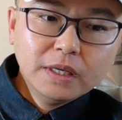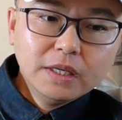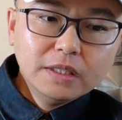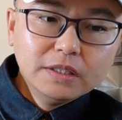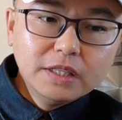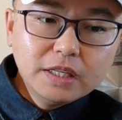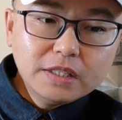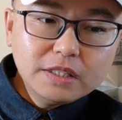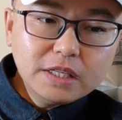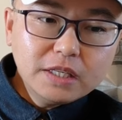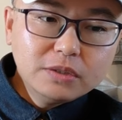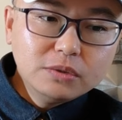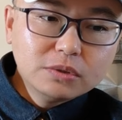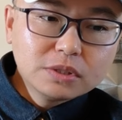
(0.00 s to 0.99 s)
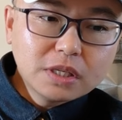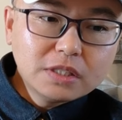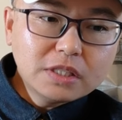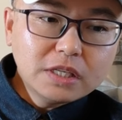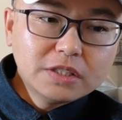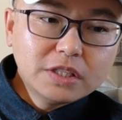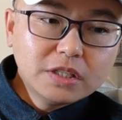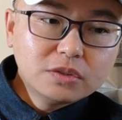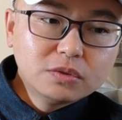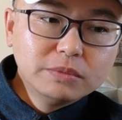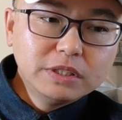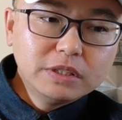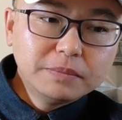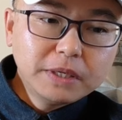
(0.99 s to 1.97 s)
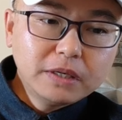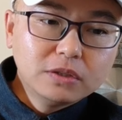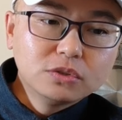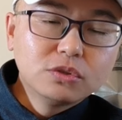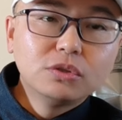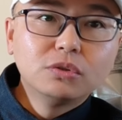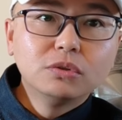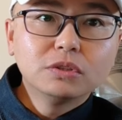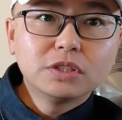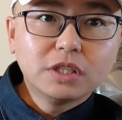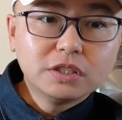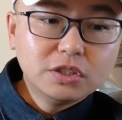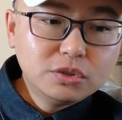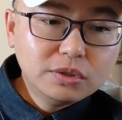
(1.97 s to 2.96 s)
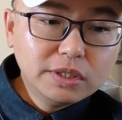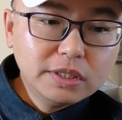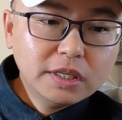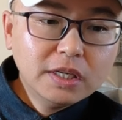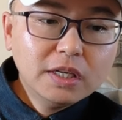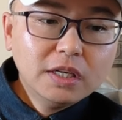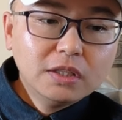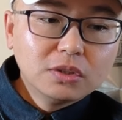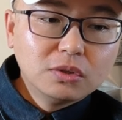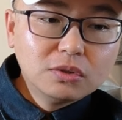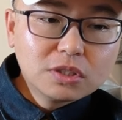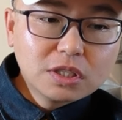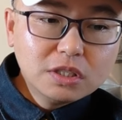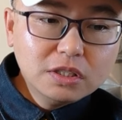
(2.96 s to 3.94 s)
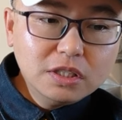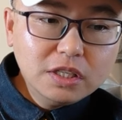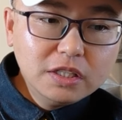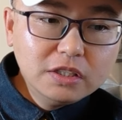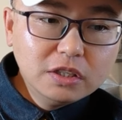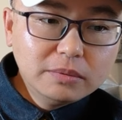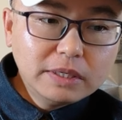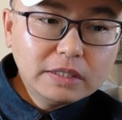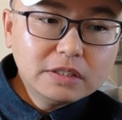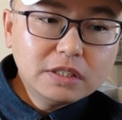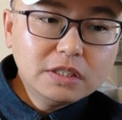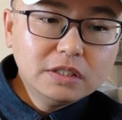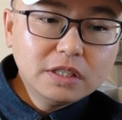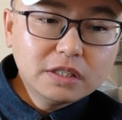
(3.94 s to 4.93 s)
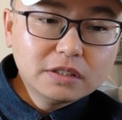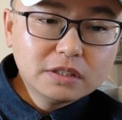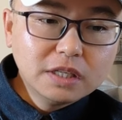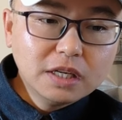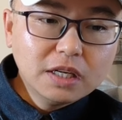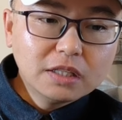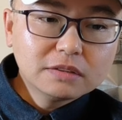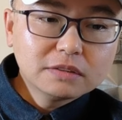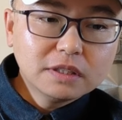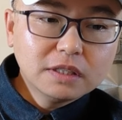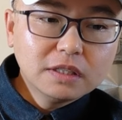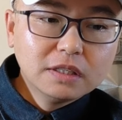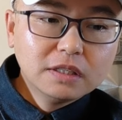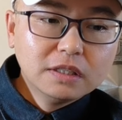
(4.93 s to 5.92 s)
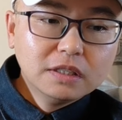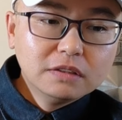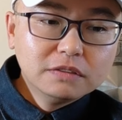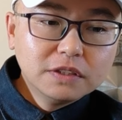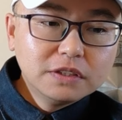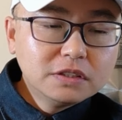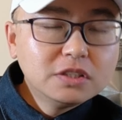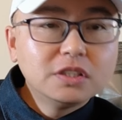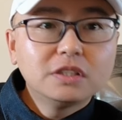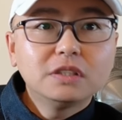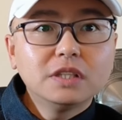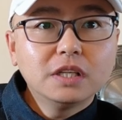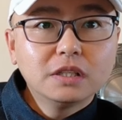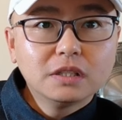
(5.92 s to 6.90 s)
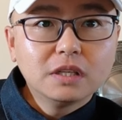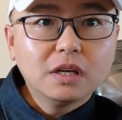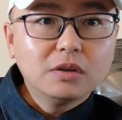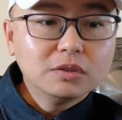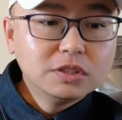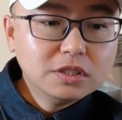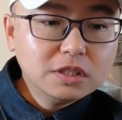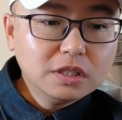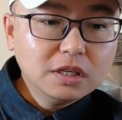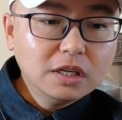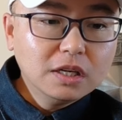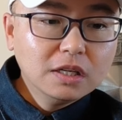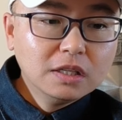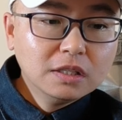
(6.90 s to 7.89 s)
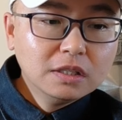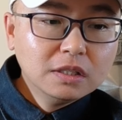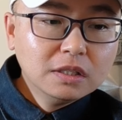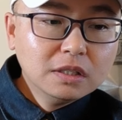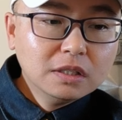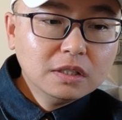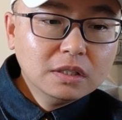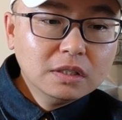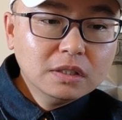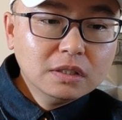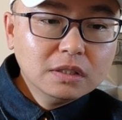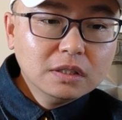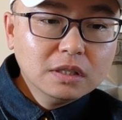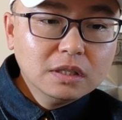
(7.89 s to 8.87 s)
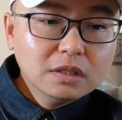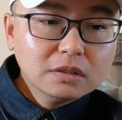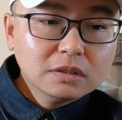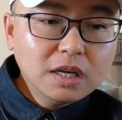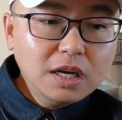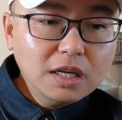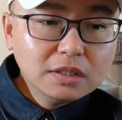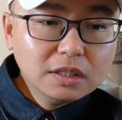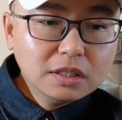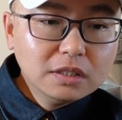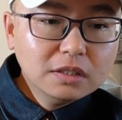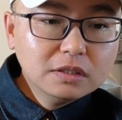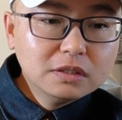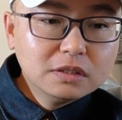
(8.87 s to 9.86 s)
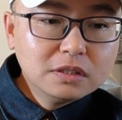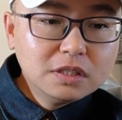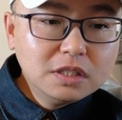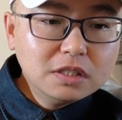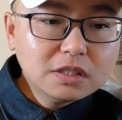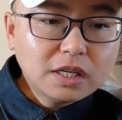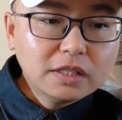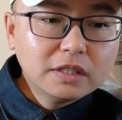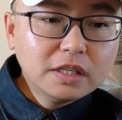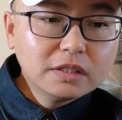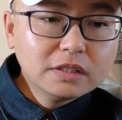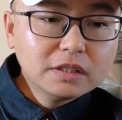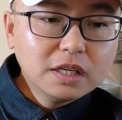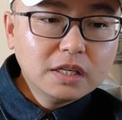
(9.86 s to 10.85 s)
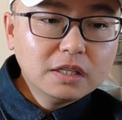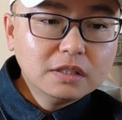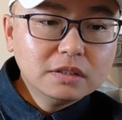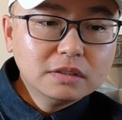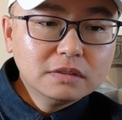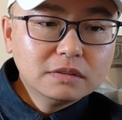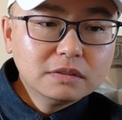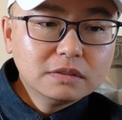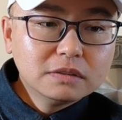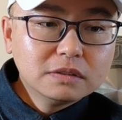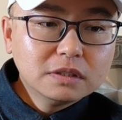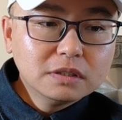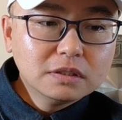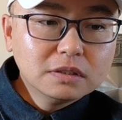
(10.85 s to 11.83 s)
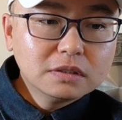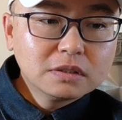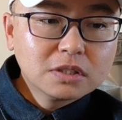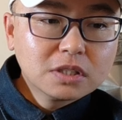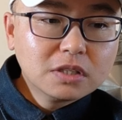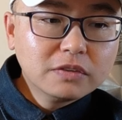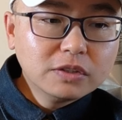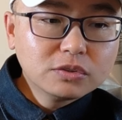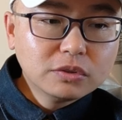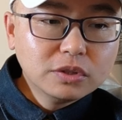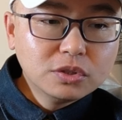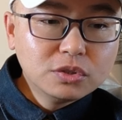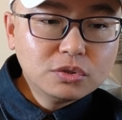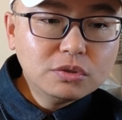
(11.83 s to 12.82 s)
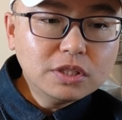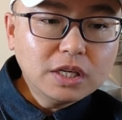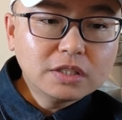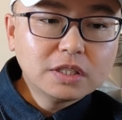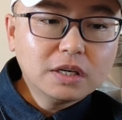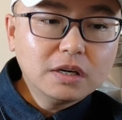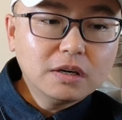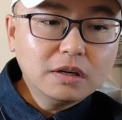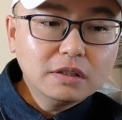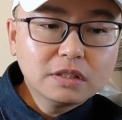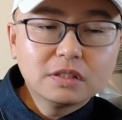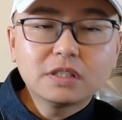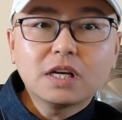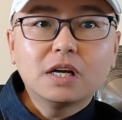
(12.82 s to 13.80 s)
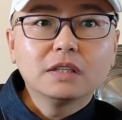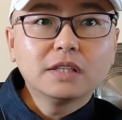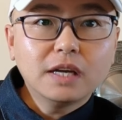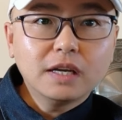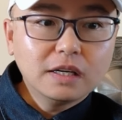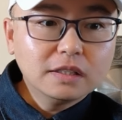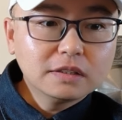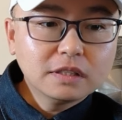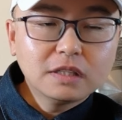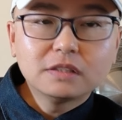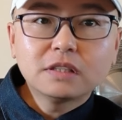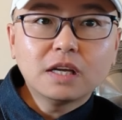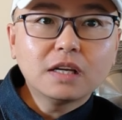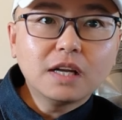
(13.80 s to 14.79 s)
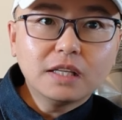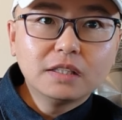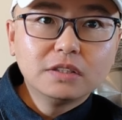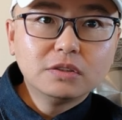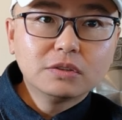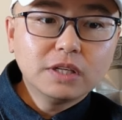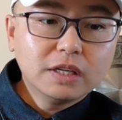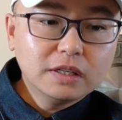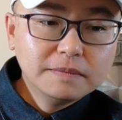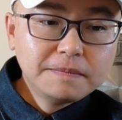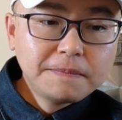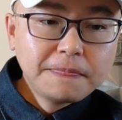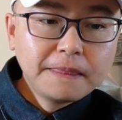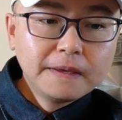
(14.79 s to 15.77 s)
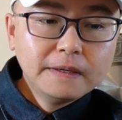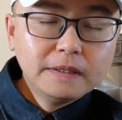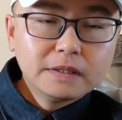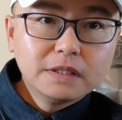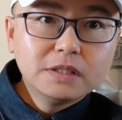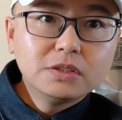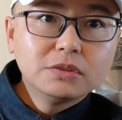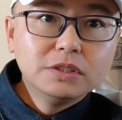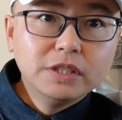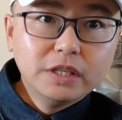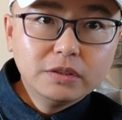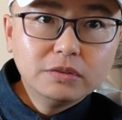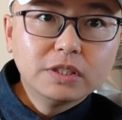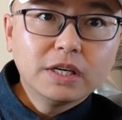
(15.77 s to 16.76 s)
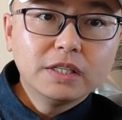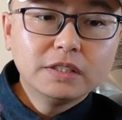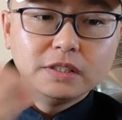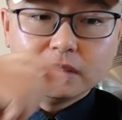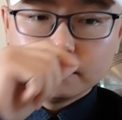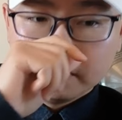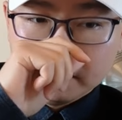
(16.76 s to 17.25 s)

延安舰与三架歼十五密切配合，最终将其驱离。同时 ，E A 十八 G 电子战啊飞，其实个是老机型啊啊，它的机载电子战这个释放所谓的虚假信号啊是常态啊，它它干的就是这个，实际就是引诱你开机。